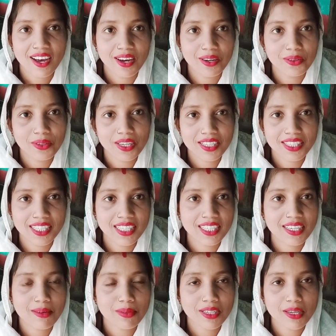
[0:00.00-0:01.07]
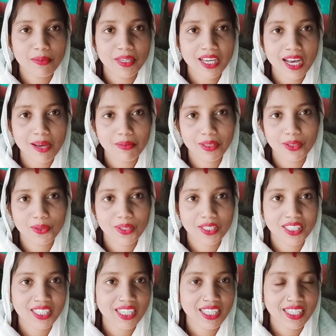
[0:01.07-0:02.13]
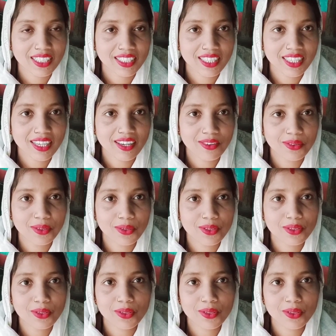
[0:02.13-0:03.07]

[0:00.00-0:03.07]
और ऐसे ही कभी कभी खावे तो अच्छा लगते और रोज़